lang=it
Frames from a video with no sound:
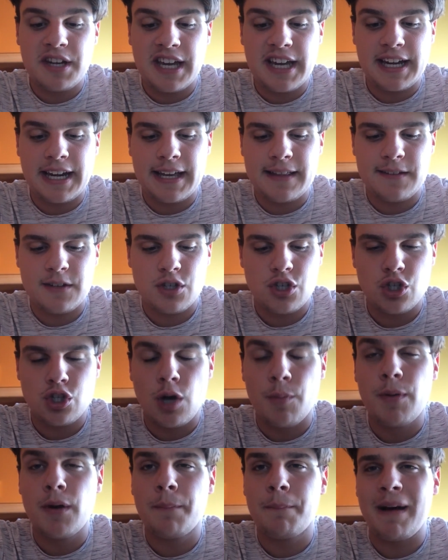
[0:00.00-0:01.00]
ricrederci
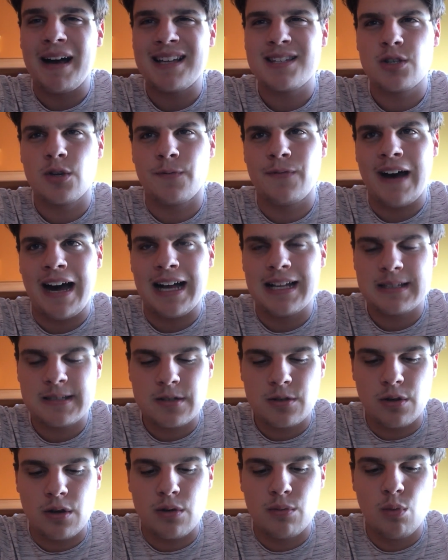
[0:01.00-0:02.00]
dopo il passo
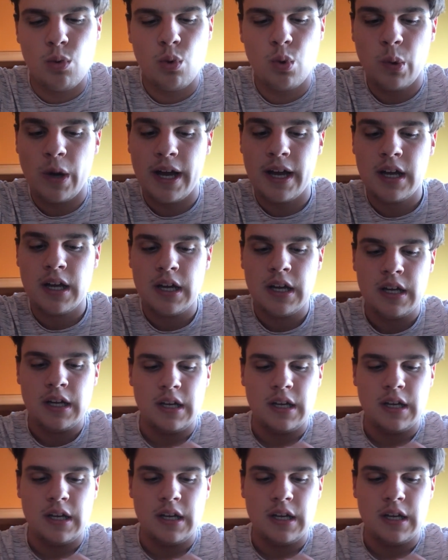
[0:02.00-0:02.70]
falso e comunque